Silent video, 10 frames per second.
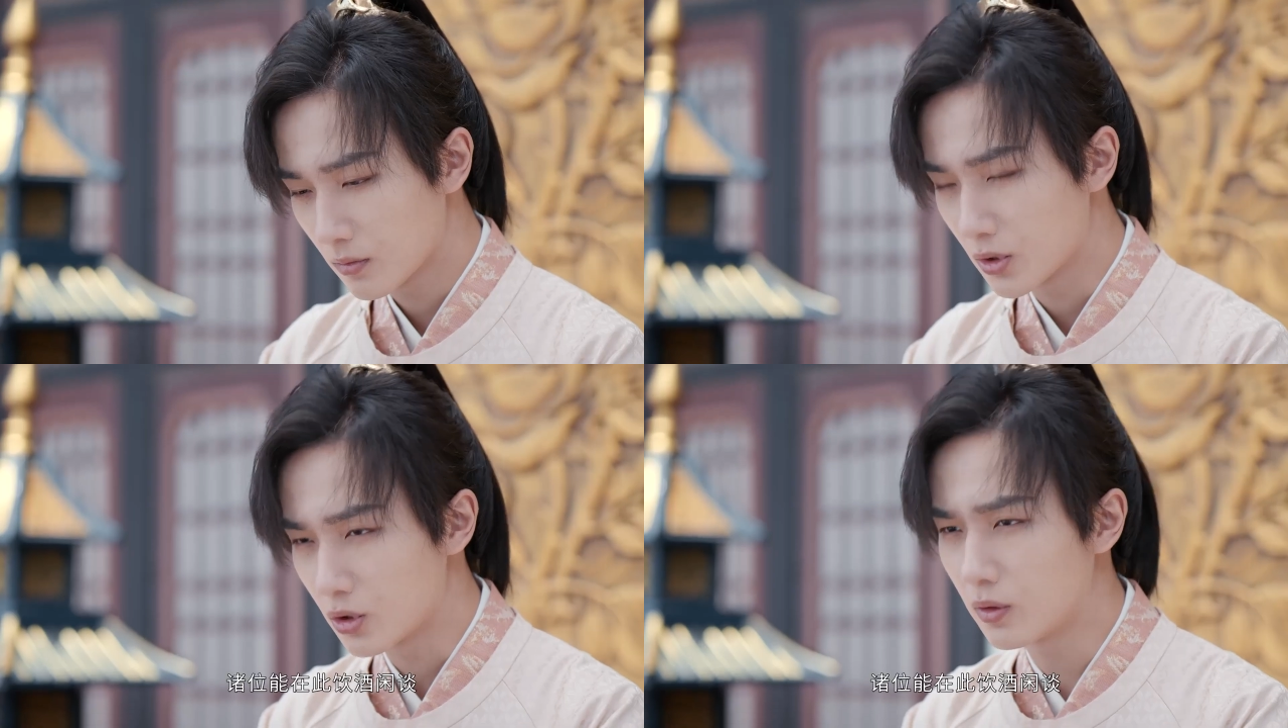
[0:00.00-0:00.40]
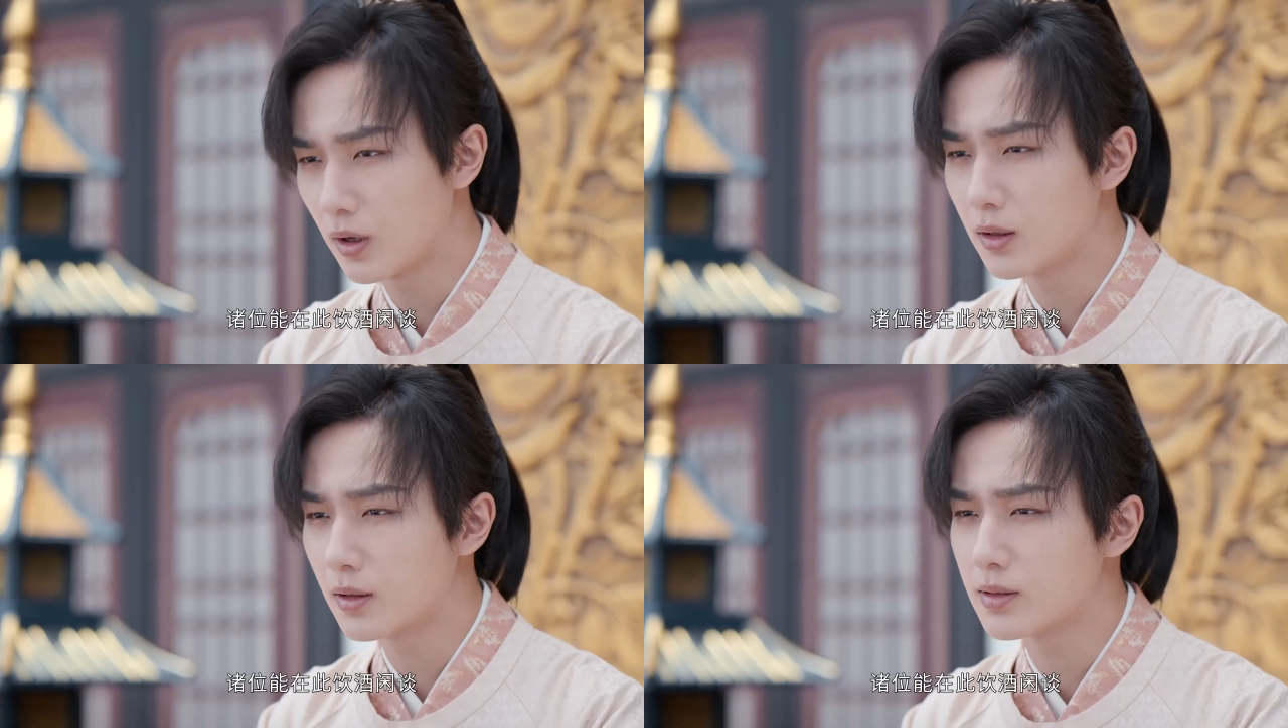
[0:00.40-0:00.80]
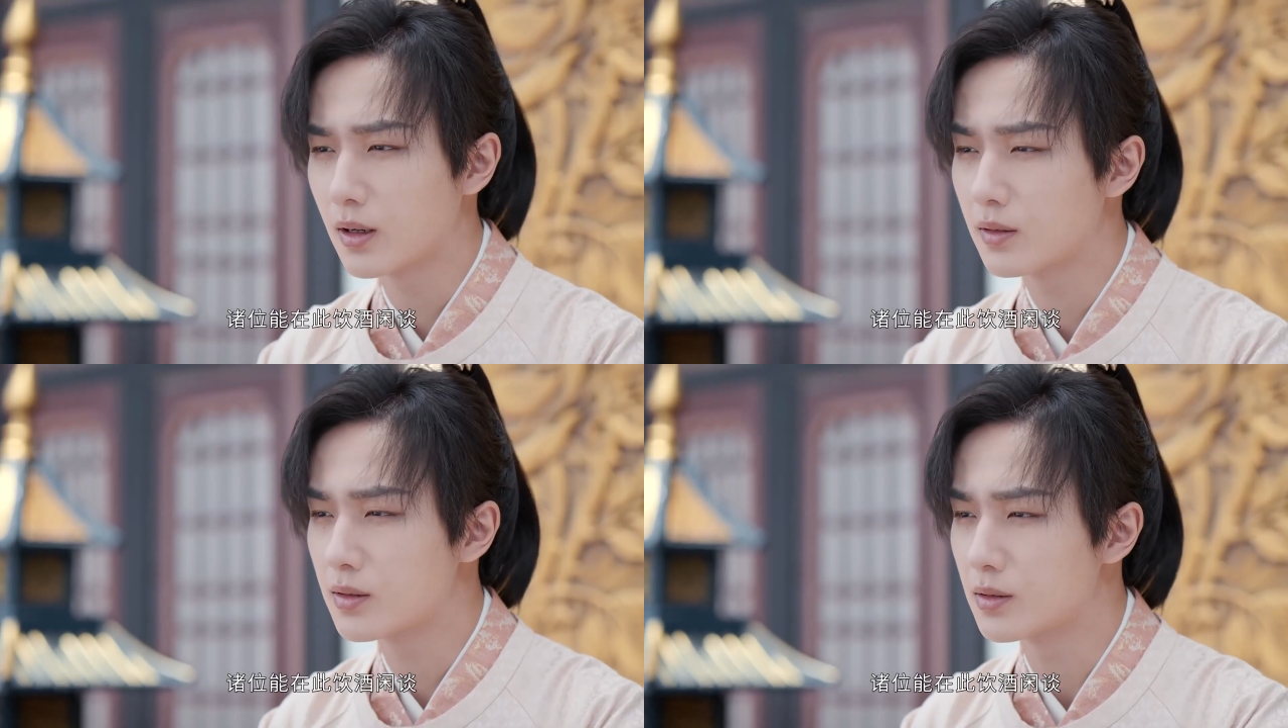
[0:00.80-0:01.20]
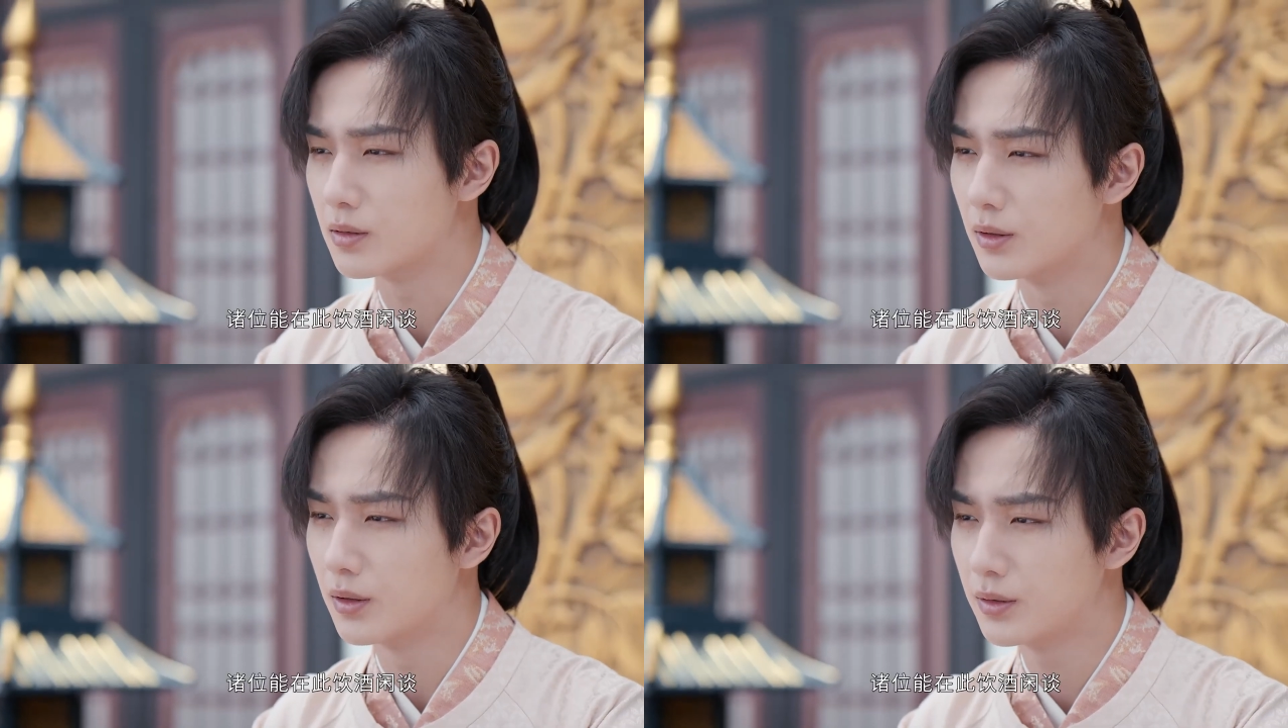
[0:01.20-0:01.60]
诸位能在此
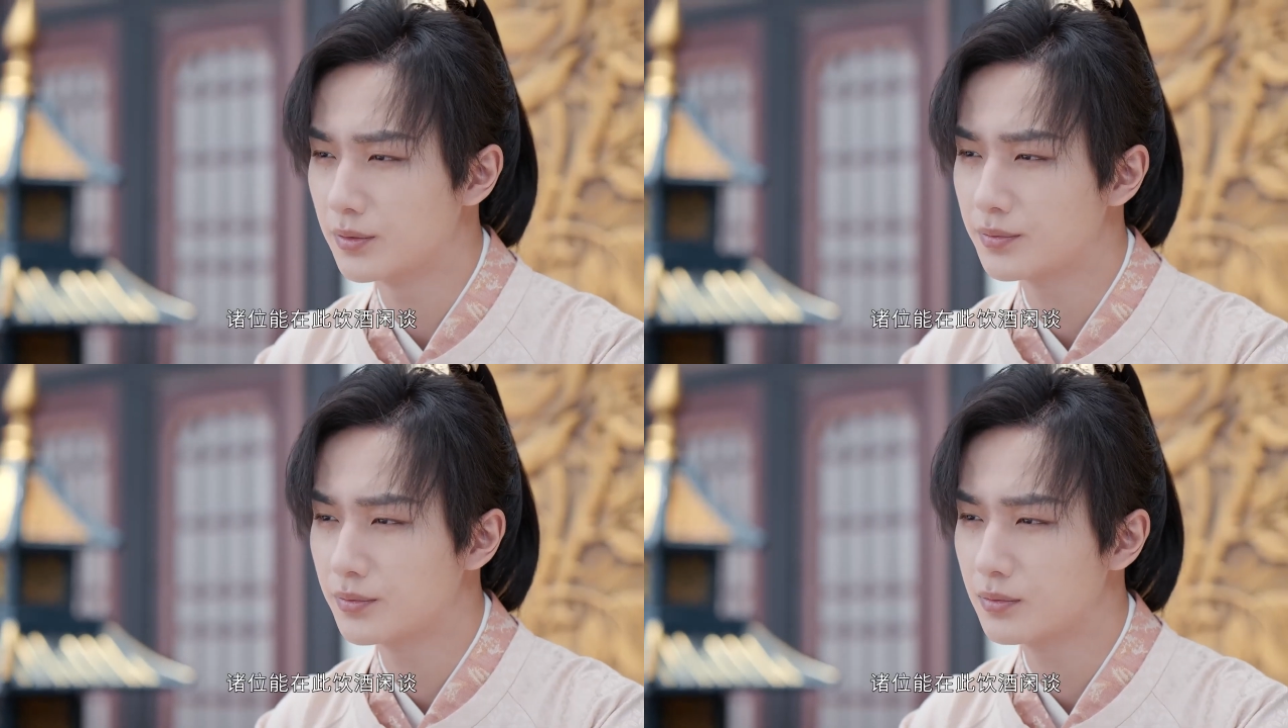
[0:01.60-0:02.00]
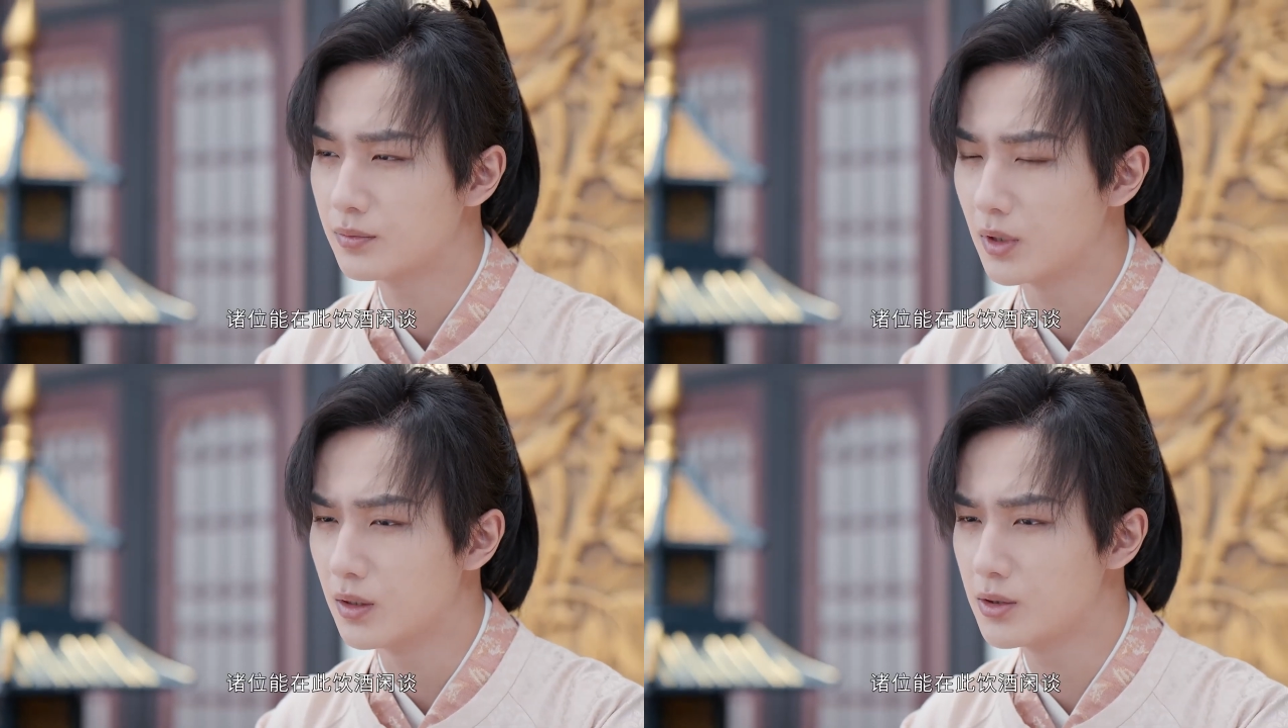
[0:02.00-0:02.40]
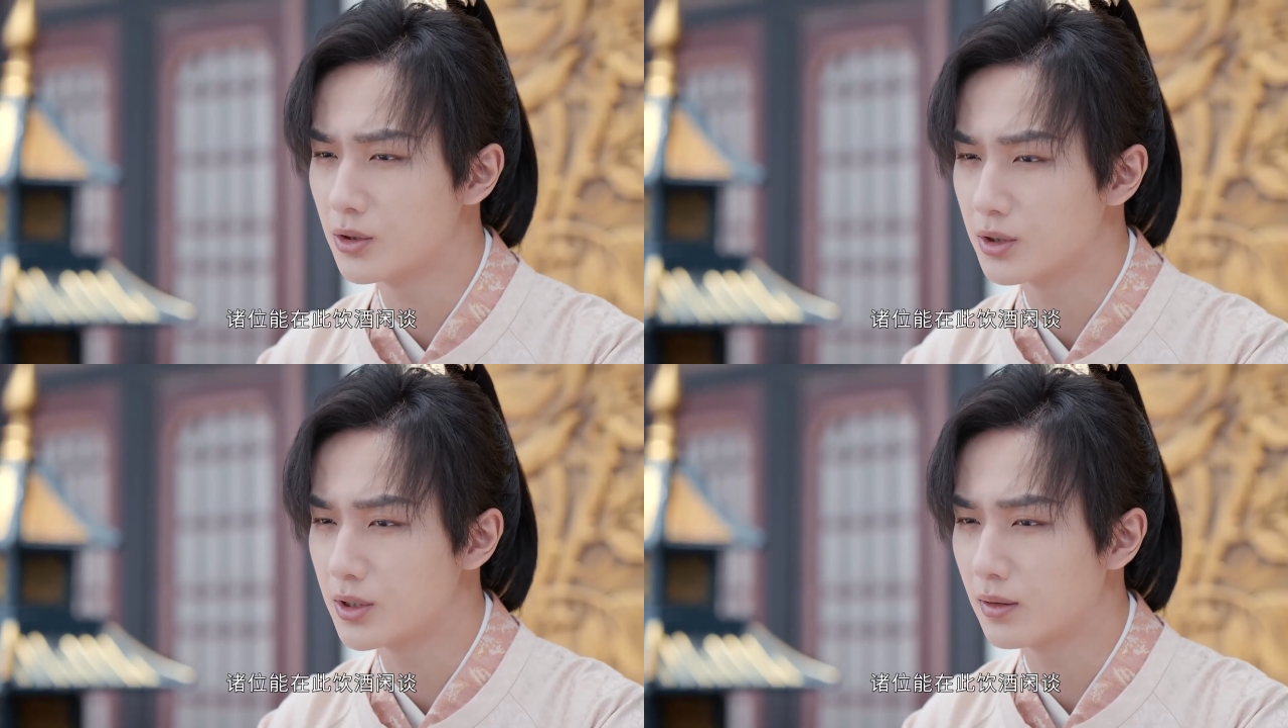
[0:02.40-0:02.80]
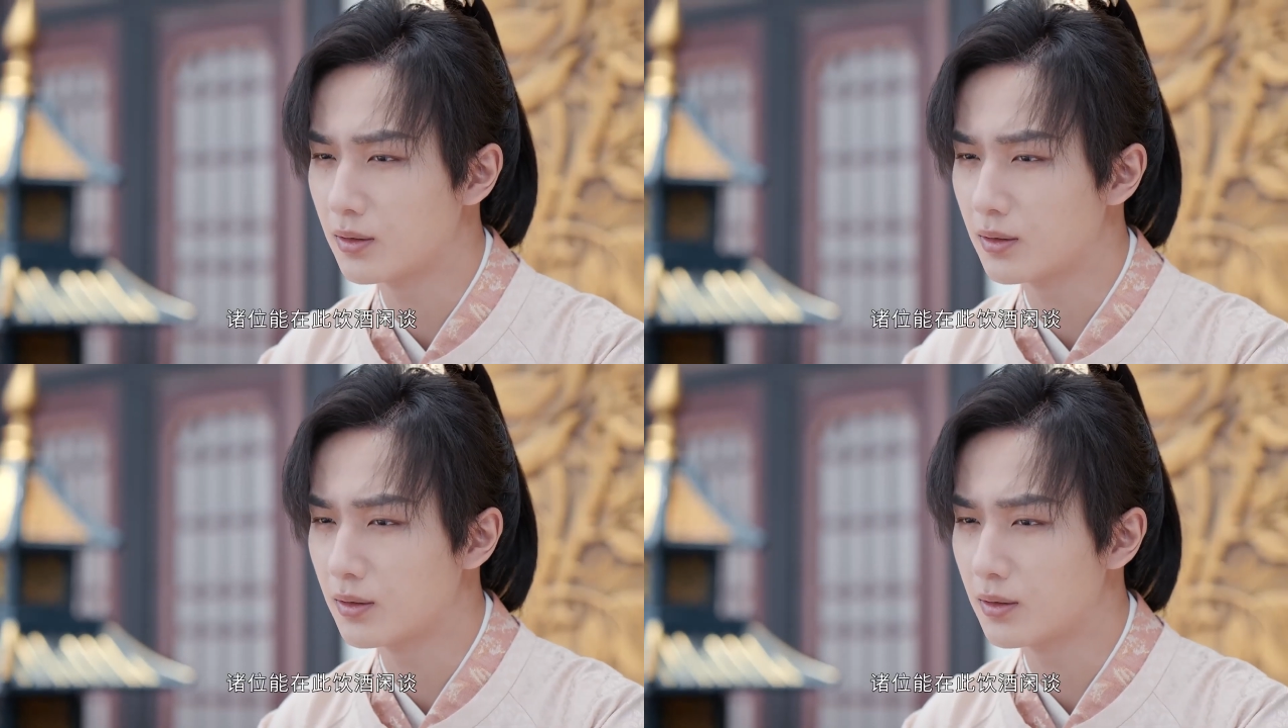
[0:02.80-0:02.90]
饮酒闲